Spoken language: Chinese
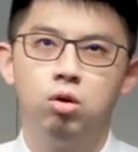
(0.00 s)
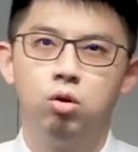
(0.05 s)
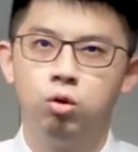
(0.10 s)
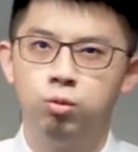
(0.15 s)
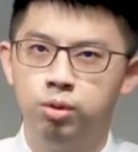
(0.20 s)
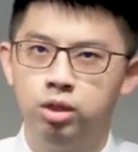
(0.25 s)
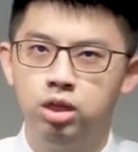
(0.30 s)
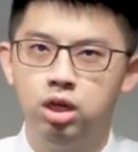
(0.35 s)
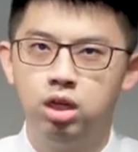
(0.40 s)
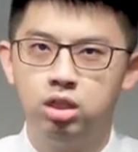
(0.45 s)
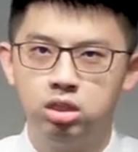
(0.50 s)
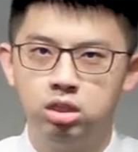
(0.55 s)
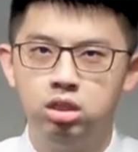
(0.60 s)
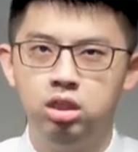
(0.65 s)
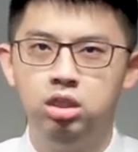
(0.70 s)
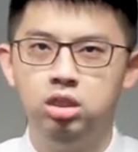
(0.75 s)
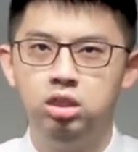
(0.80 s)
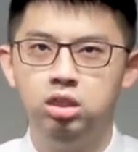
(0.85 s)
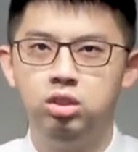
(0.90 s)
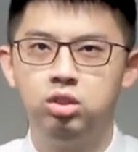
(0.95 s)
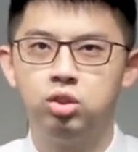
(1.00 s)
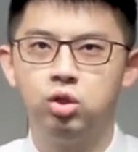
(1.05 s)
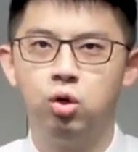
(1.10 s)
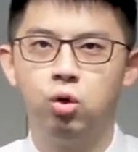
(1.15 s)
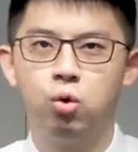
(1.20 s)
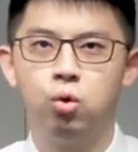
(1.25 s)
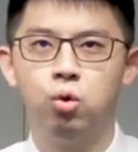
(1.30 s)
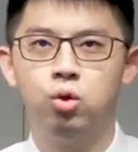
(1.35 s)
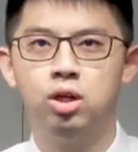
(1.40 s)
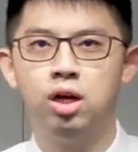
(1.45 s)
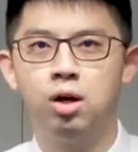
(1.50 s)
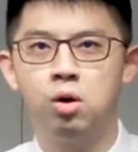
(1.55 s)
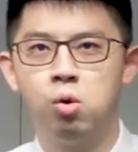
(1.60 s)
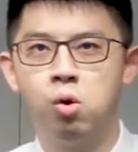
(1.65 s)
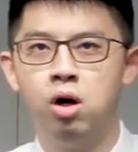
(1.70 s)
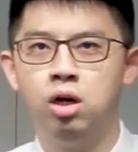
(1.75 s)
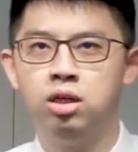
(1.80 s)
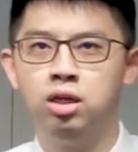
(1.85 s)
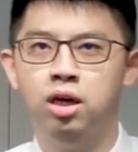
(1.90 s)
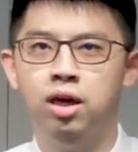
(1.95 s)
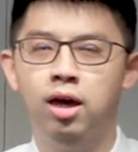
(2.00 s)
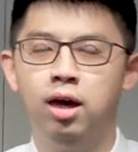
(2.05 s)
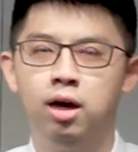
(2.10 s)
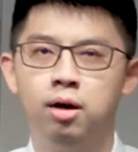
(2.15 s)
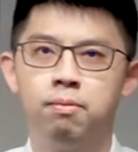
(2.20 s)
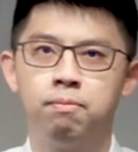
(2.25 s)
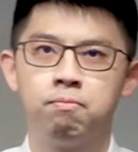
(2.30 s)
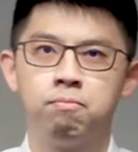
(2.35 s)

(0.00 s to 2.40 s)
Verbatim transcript: 我们也是一起走过那旷野啊，